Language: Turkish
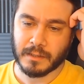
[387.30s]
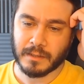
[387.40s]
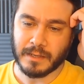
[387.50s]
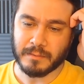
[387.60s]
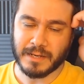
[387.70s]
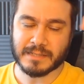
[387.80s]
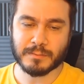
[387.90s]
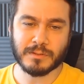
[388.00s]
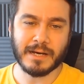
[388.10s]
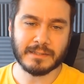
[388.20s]
E biraz
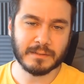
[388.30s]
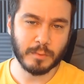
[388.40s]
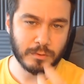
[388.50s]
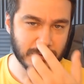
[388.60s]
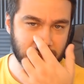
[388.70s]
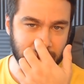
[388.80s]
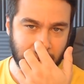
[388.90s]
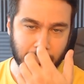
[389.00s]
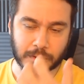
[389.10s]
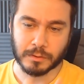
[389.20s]
bu da artık bokunu
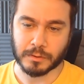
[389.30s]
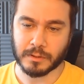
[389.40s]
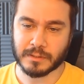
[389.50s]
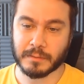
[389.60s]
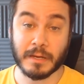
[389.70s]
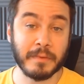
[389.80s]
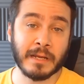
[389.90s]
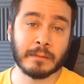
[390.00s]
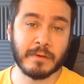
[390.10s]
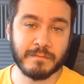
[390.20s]
çıkarmak oluyor. Tabi hemen
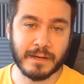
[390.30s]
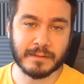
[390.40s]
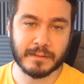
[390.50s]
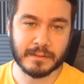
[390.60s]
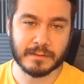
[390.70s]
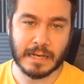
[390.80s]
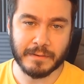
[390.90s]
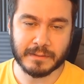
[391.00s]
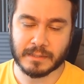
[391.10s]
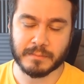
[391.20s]
hanımefendileri
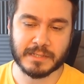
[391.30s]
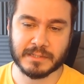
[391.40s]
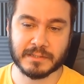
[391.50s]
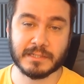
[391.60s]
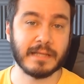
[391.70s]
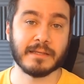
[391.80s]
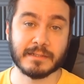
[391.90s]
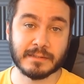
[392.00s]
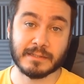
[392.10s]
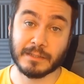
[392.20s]
davet etmeye
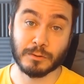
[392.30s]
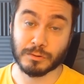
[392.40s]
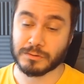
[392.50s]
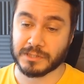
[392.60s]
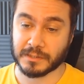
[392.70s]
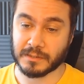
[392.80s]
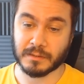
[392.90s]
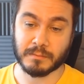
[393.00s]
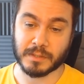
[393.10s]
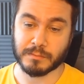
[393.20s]
çalışanların da dedikodusu
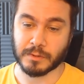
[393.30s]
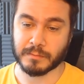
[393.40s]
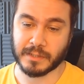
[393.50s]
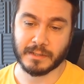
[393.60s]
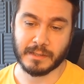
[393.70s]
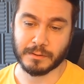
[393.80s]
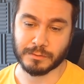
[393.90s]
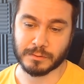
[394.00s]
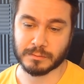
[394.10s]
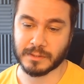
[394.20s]
çıktı. Bilmiyorum ne kadar
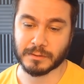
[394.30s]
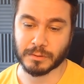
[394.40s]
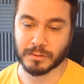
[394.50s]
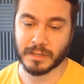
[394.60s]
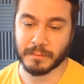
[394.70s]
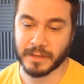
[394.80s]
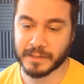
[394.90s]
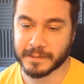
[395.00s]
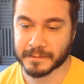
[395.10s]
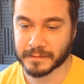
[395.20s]
doğru. Bu dedikodular hemen
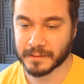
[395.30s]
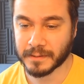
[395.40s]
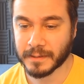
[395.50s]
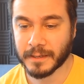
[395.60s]
yayıldı.